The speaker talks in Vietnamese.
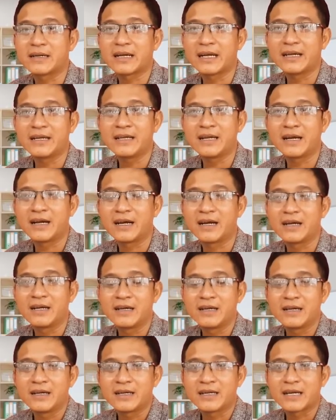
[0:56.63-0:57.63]
cái
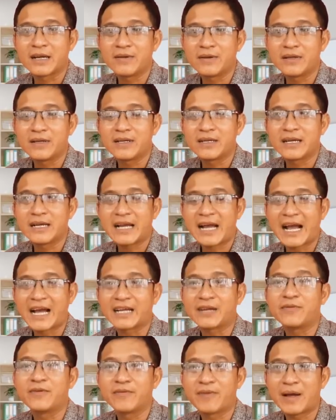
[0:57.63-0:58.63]
cái cái
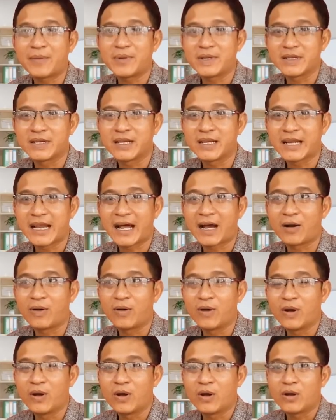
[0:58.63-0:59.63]
hai cái phương pháp là như thế nào